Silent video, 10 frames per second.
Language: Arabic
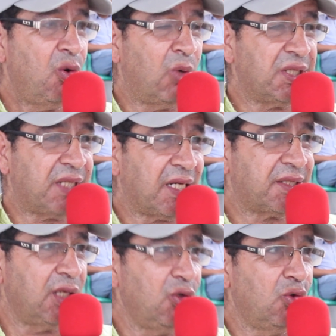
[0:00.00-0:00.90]

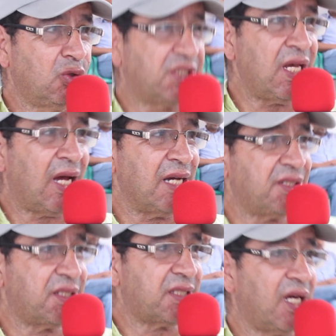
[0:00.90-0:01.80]
وتحتل ساحة
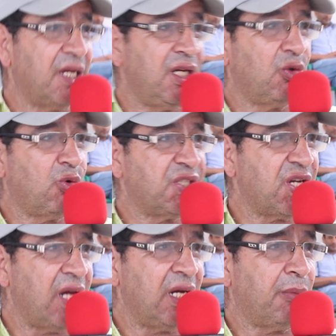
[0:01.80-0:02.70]
التحرير
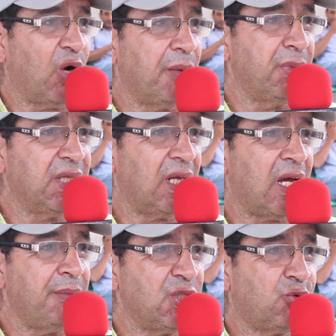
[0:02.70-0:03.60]
وشارع محمد
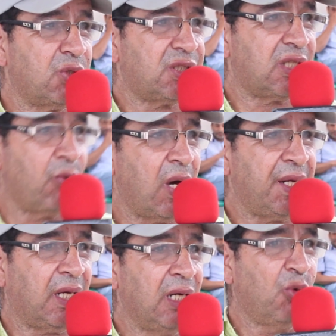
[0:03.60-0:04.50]
الخامس
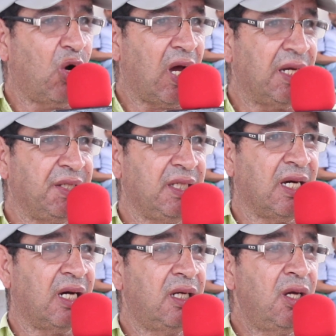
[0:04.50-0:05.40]
والشوارع
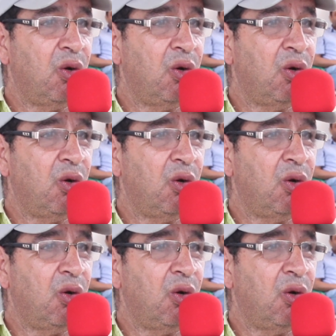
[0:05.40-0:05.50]
المحادية